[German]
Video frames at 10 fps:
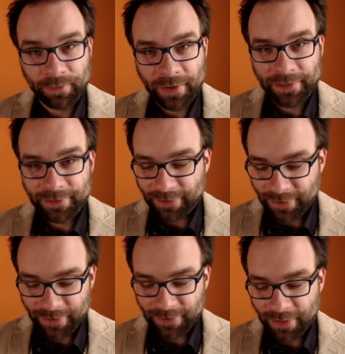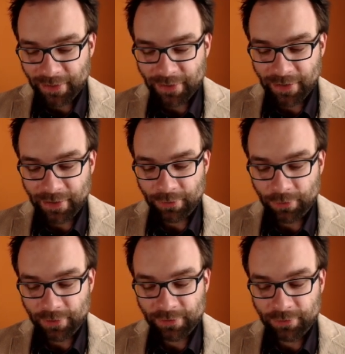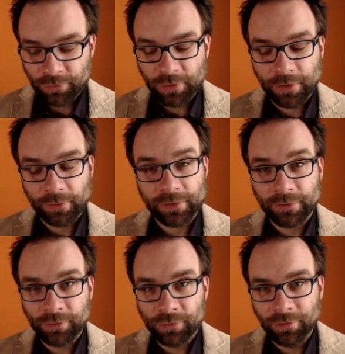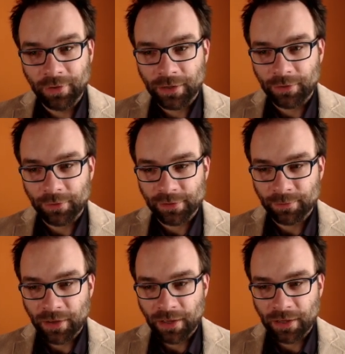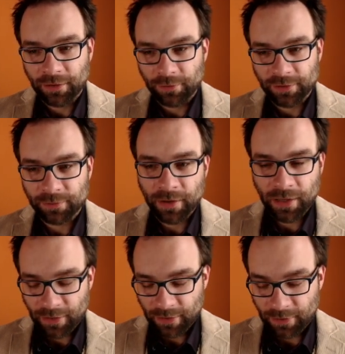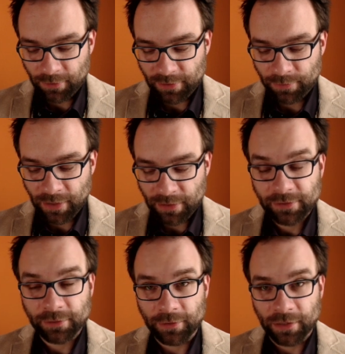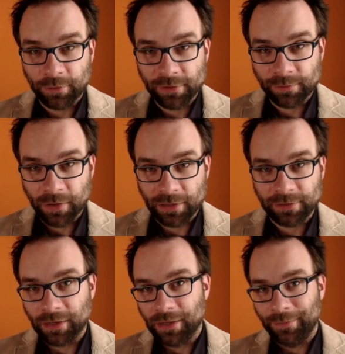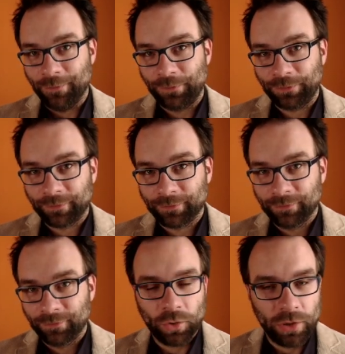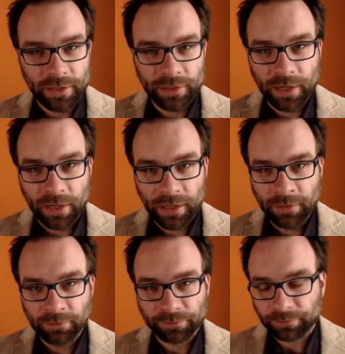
schmeiße ich dann ein neues Fu, ein neues Fu, ein neues Bar, ein neues Bar, ein neues Batz und ein neues Batz rein. Und dann liegen die da drin